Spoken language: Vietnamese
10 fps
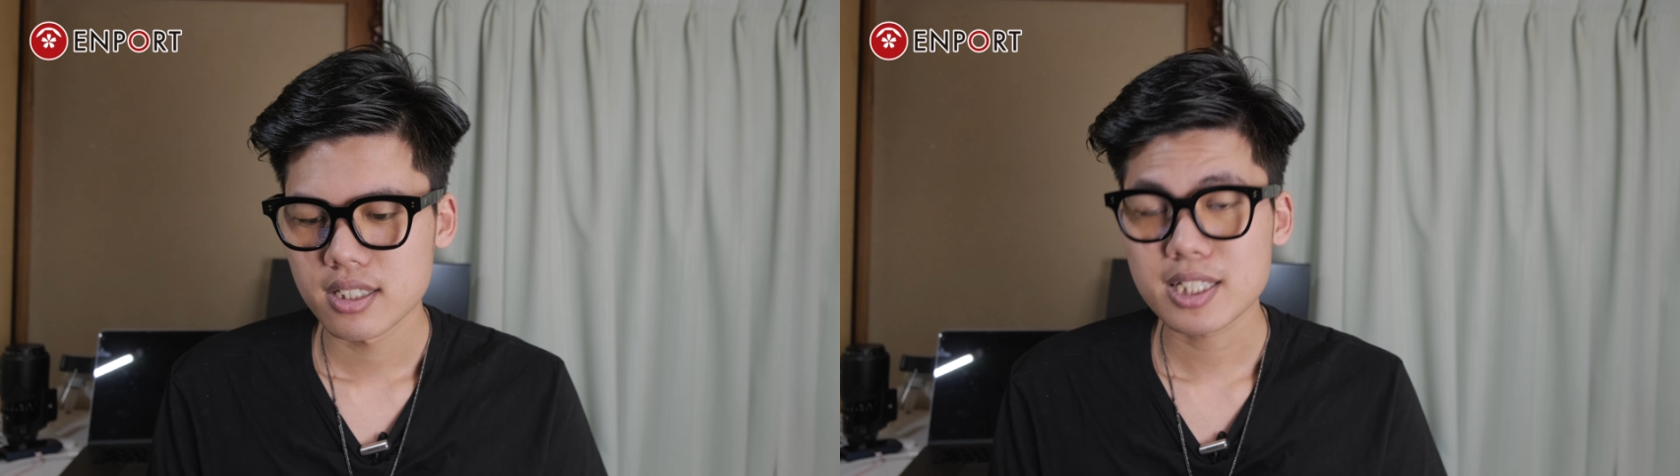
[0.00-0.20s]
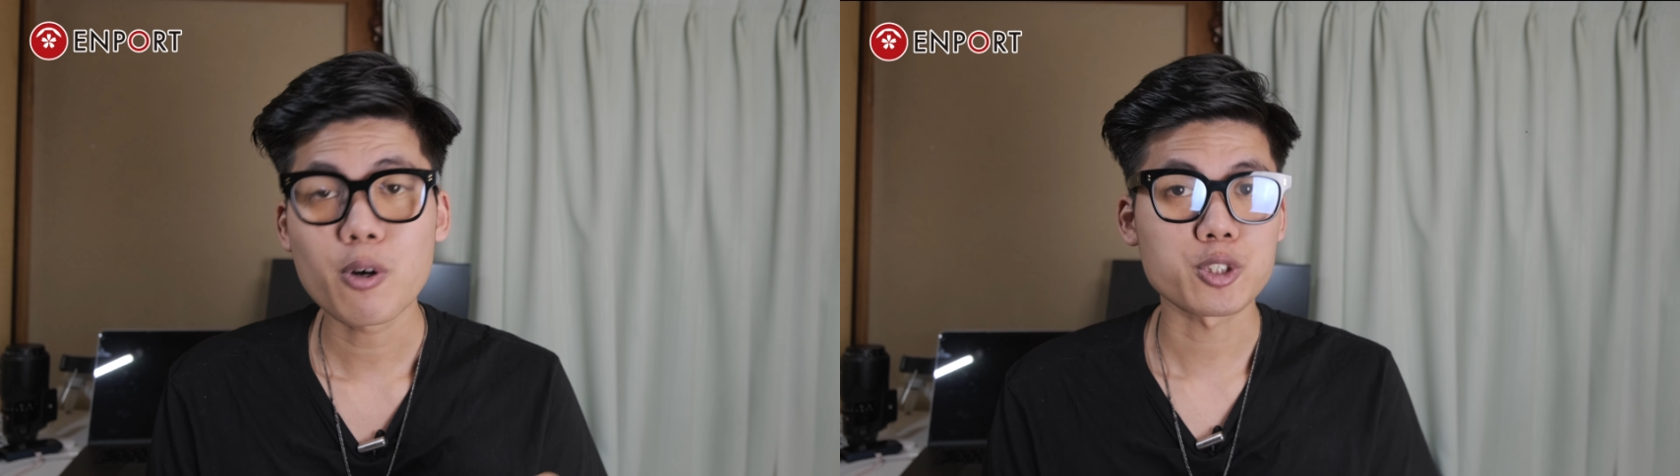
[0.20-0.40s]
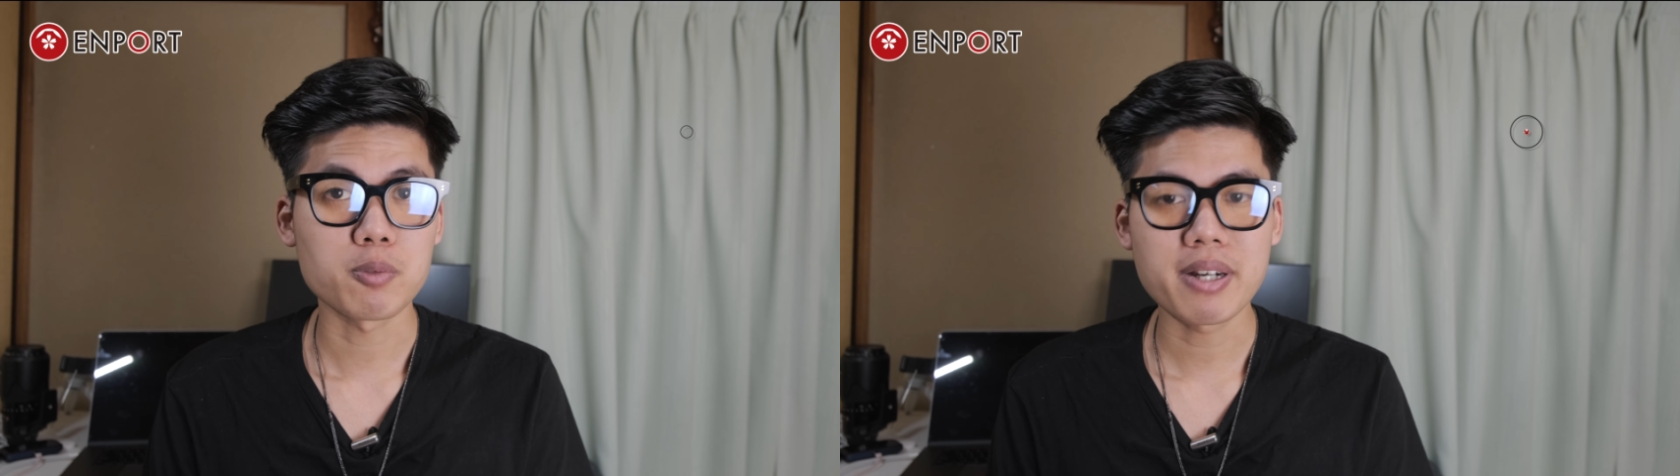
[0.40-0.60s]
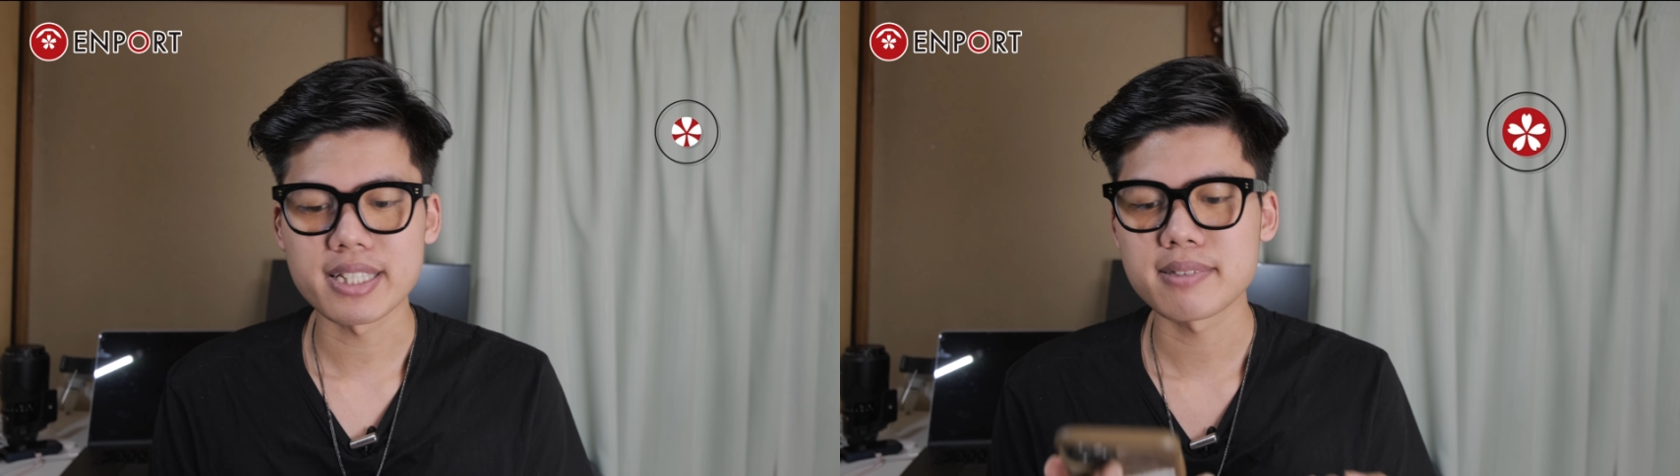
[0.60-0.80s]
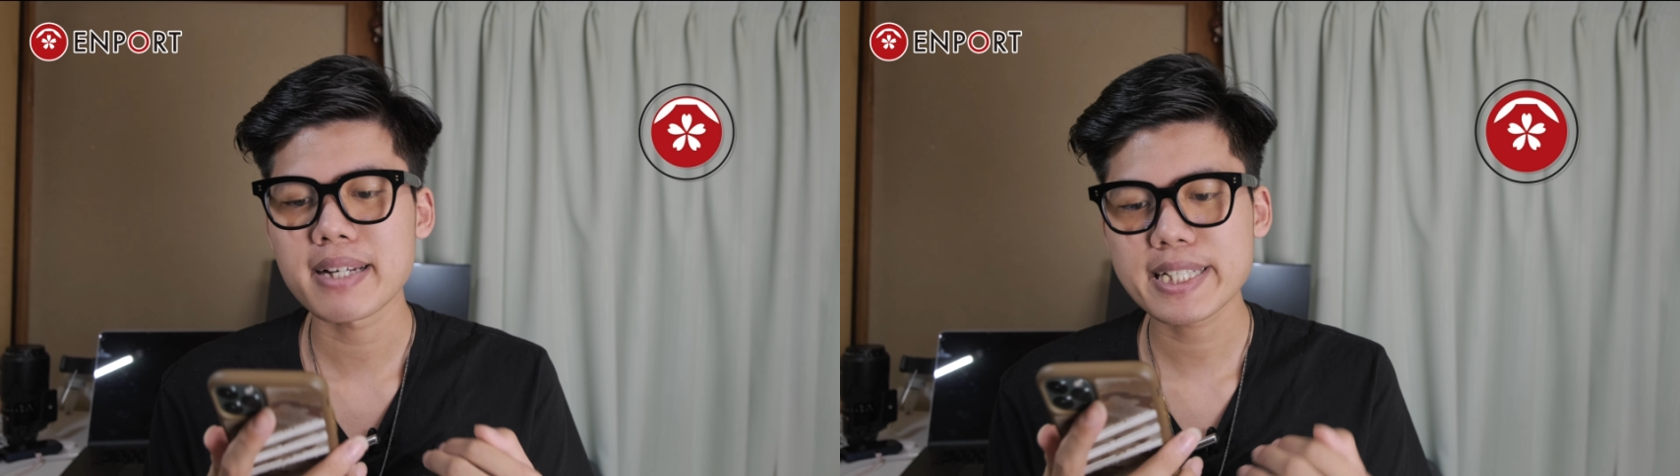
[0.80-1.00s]
câu hỏi số 7
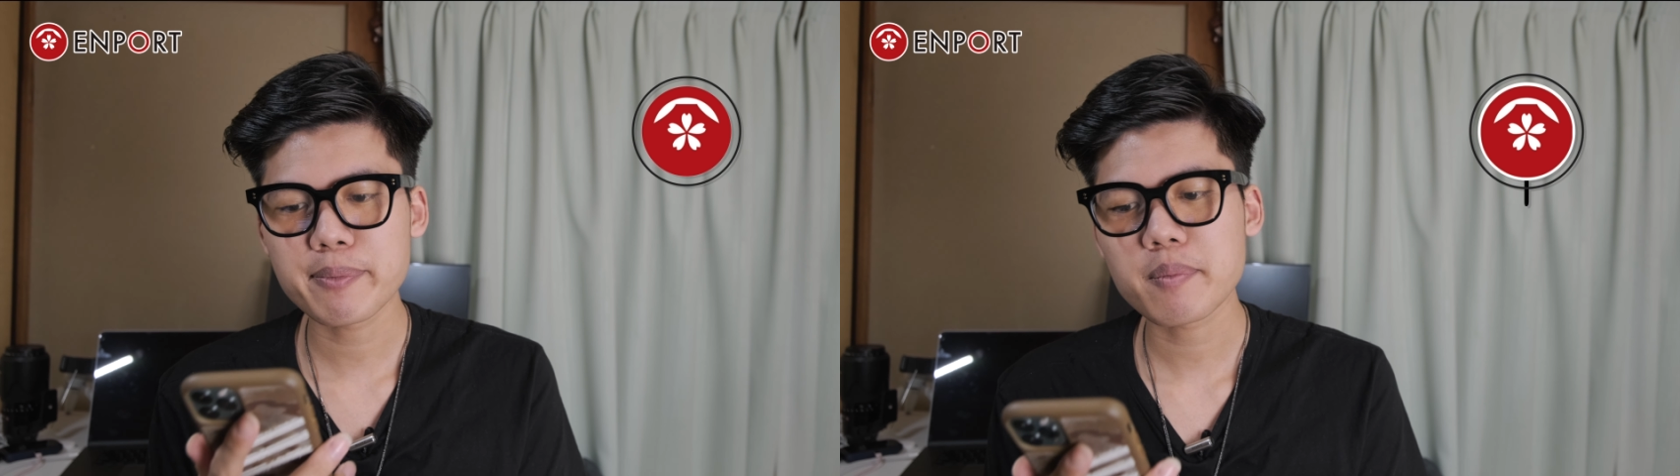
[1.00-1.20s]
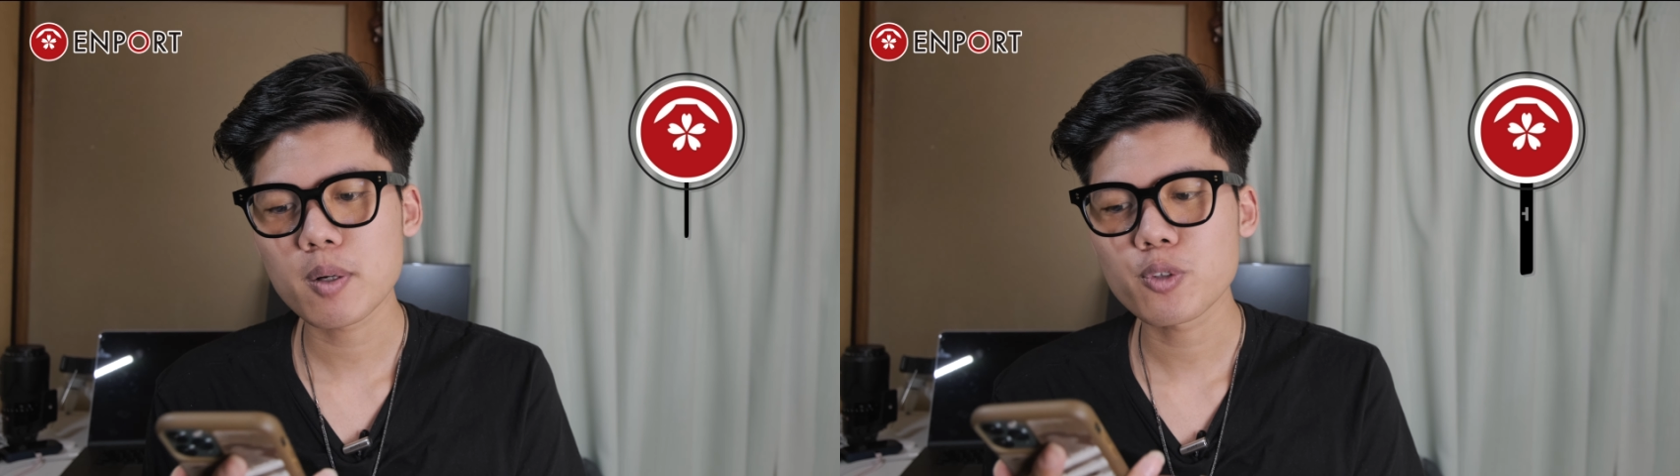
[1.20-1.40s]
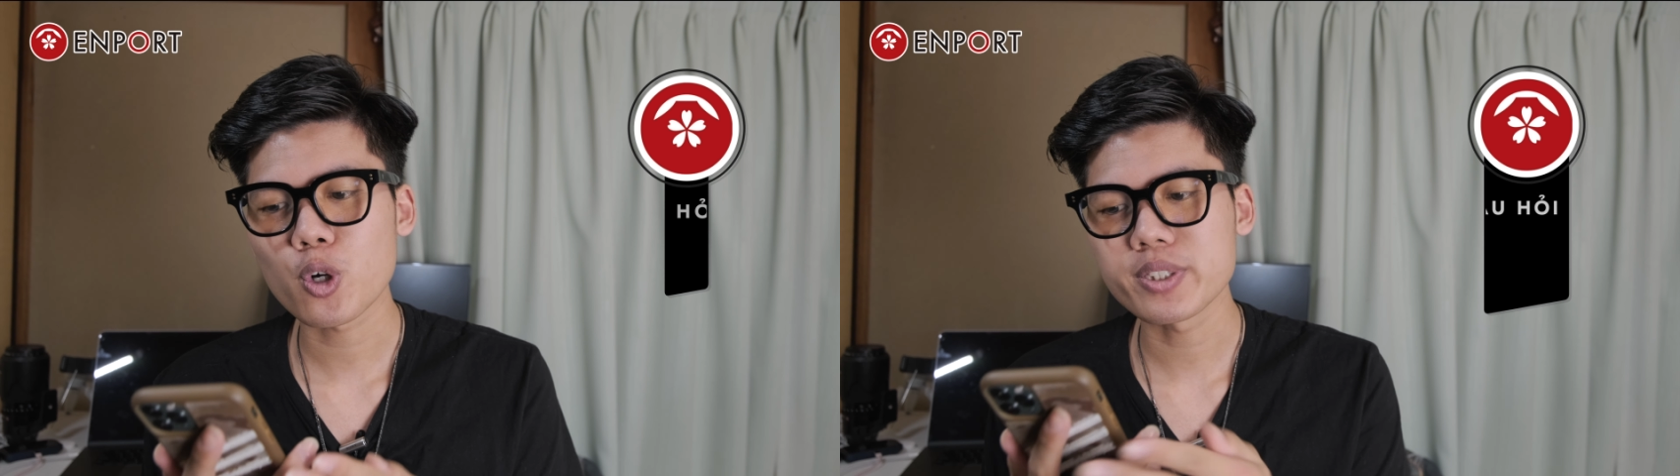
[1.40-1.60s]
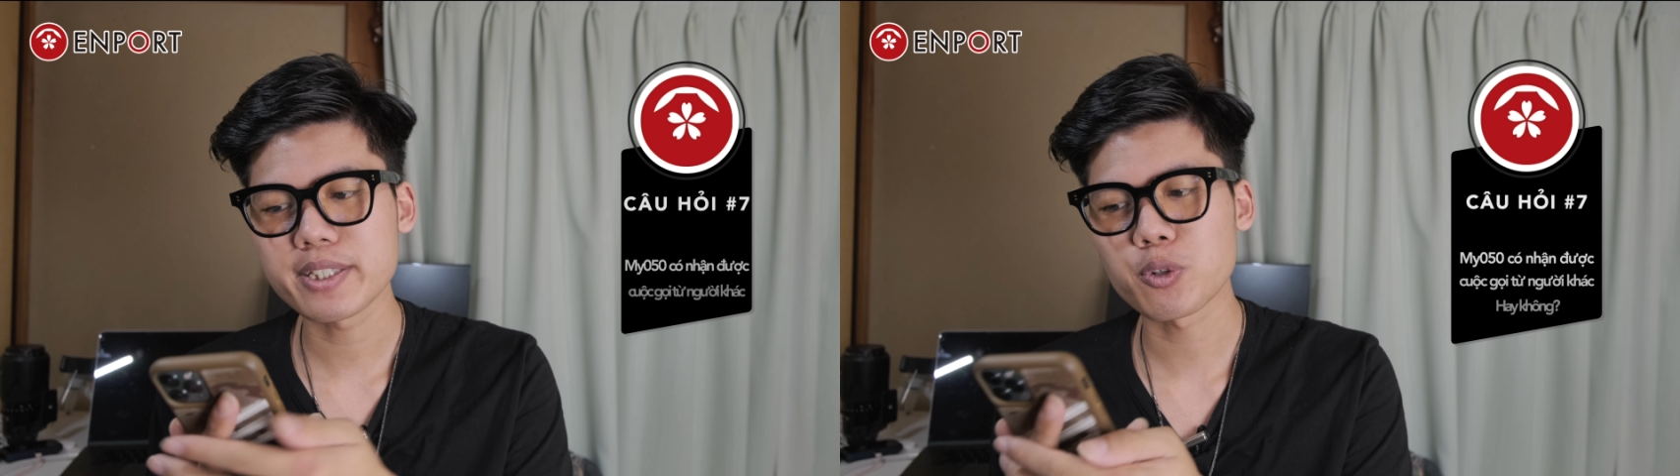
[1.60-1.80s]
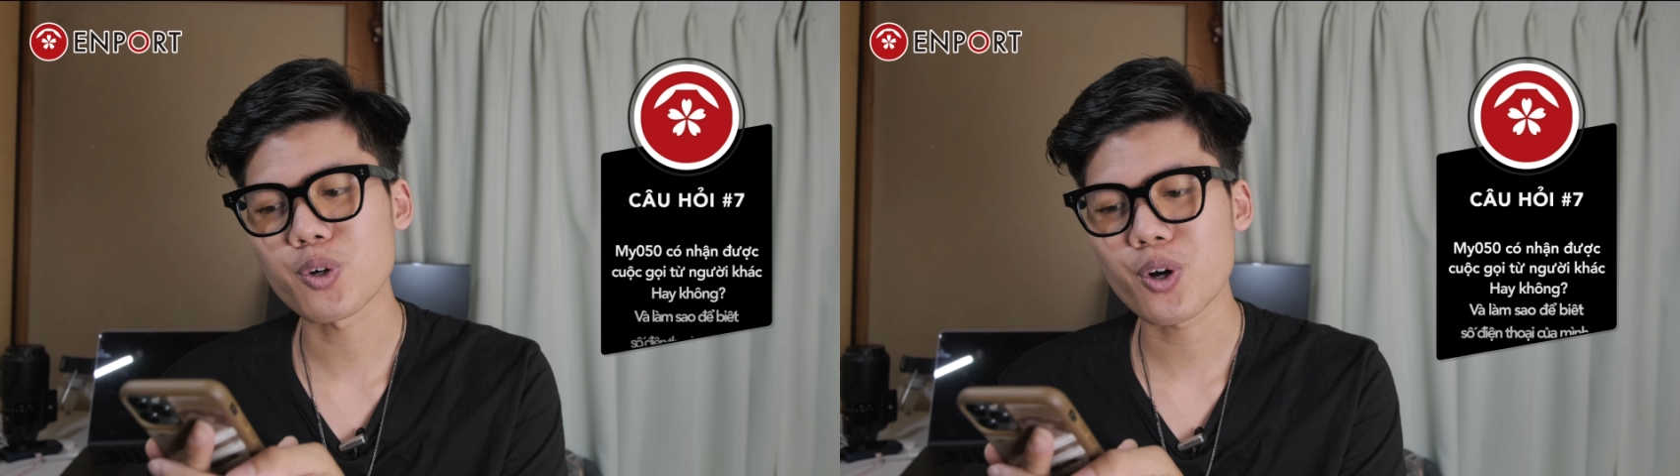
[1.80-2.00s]
Mai 050 có nhận
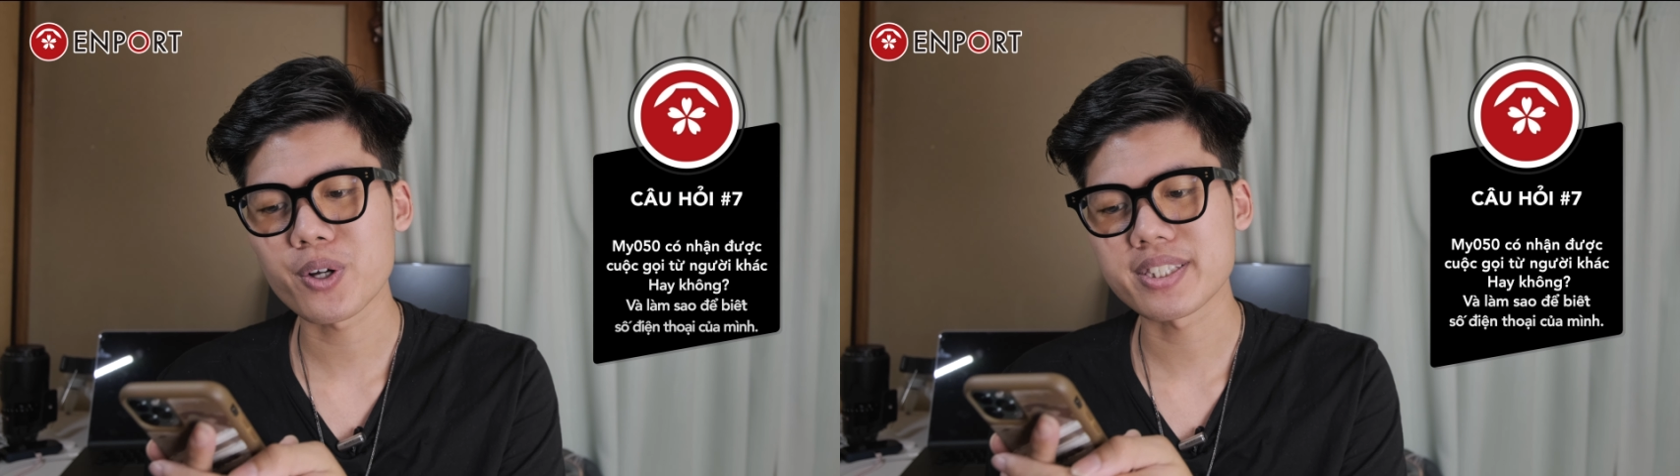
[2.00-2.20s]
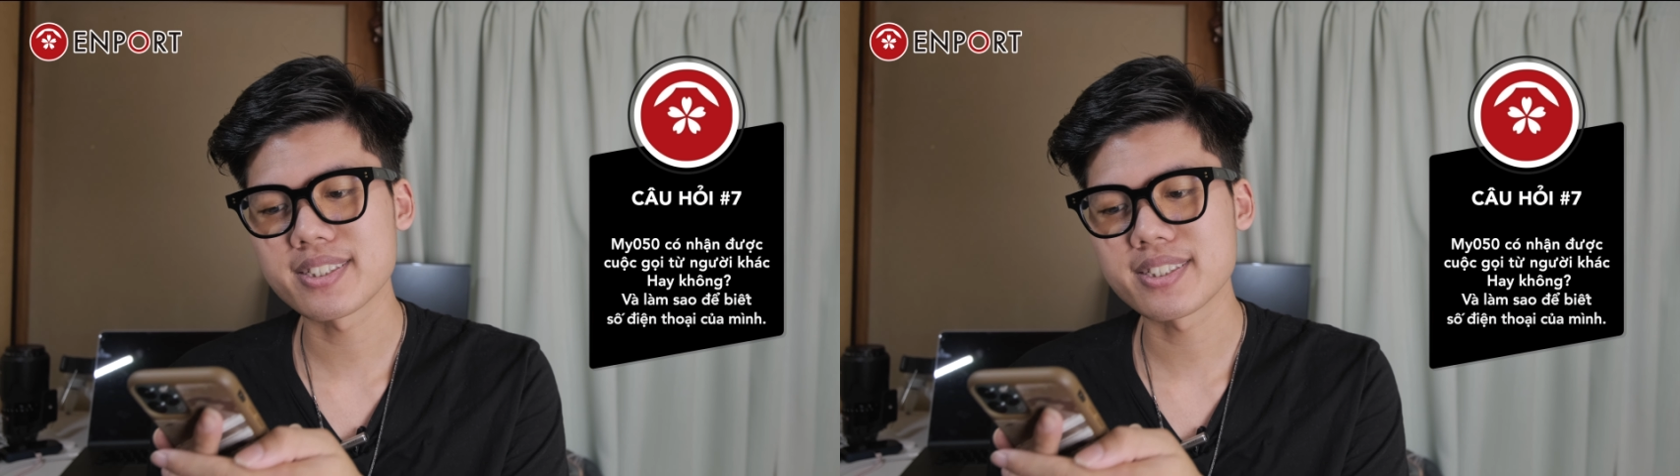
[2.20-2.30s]
được cuộc gọi